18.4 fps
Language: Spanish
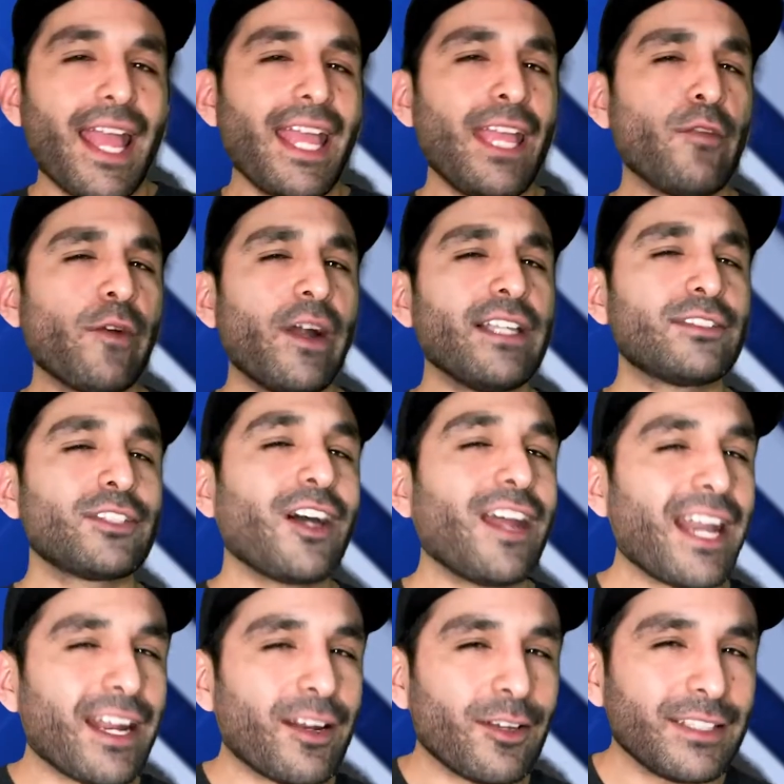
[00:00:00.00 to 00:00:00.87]
Igual
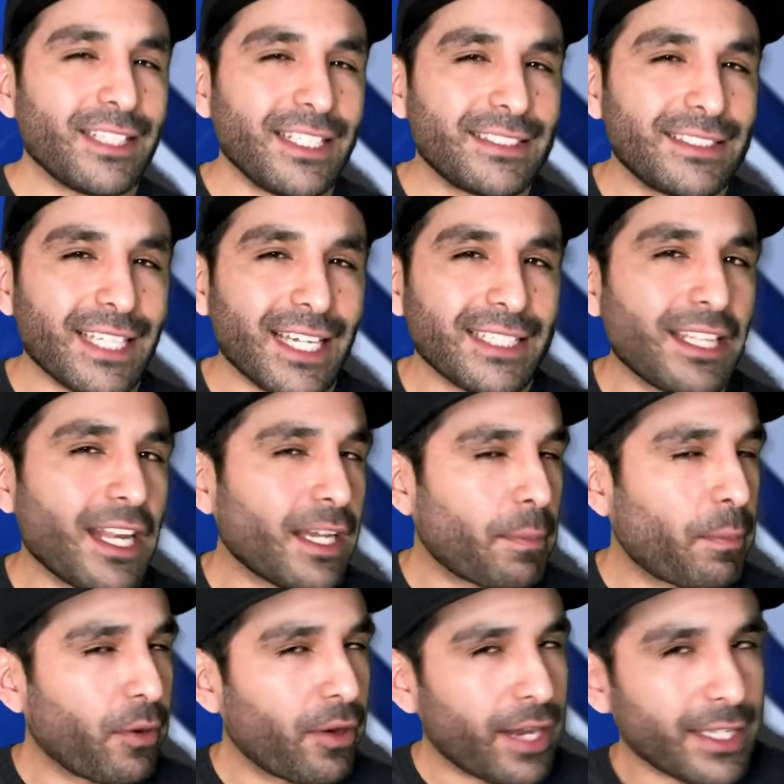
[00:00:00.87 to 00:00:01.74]
todas las noticias
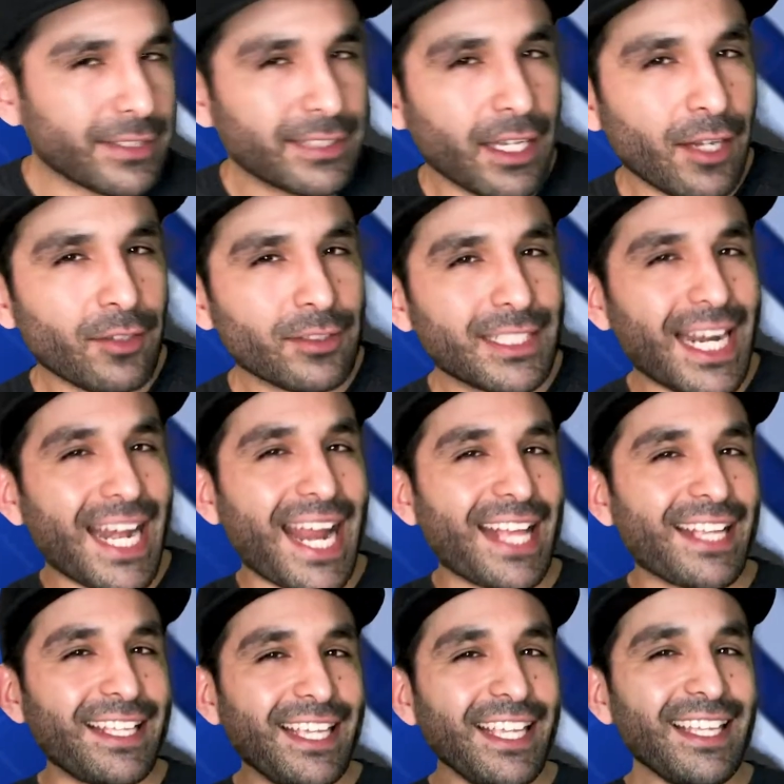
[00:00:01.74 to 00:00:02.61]
las podrás encontrar
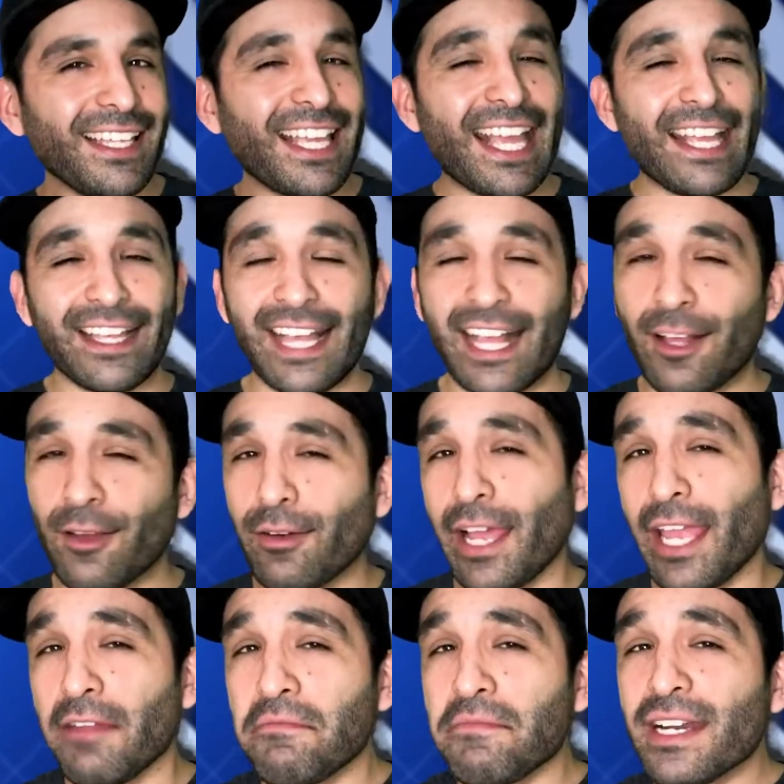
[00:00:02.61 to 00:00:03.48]
aquí en Gecko
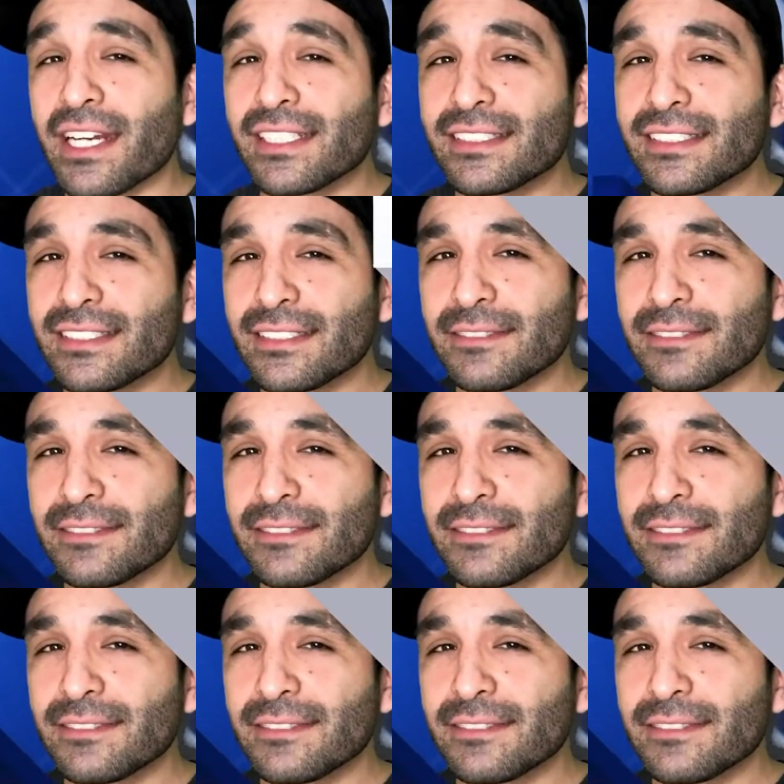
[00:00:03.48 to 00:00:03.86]
Gamers.